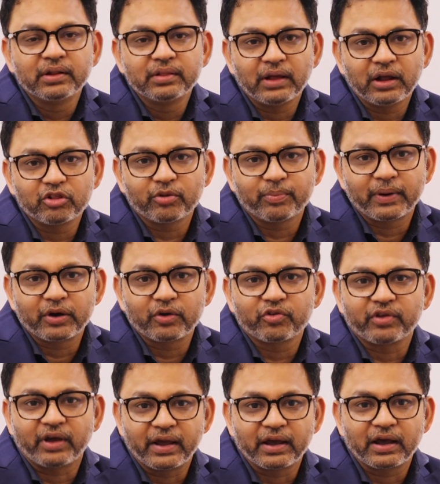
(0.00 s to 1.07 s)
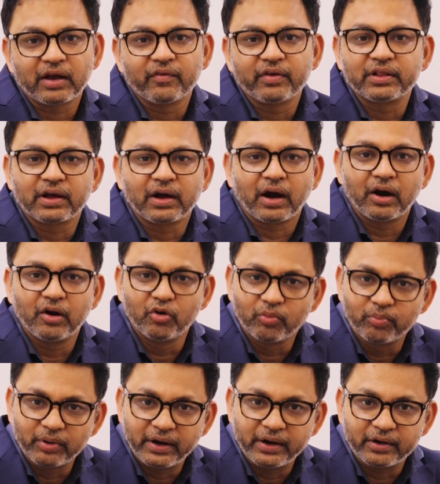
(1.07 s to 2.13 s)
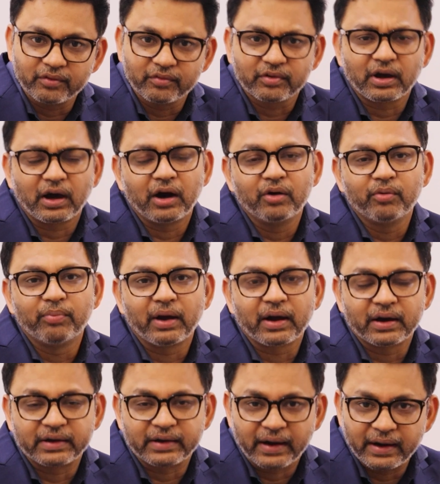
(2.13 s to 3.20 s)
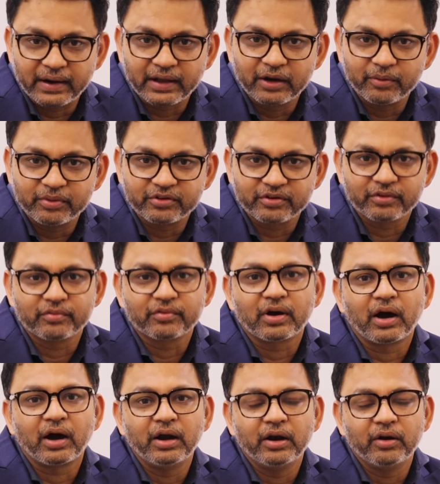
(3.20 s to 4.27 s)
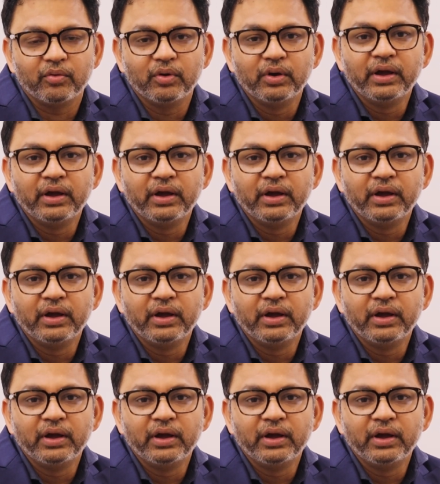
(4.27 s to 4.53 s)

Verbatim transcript: దాంతోపాటు సాయంకాలం అయితే కాళ్ళు నొప్పులేయటం కాళ్ళు బాగా టైర్డ్గా అనిపించడం కాళ్ళు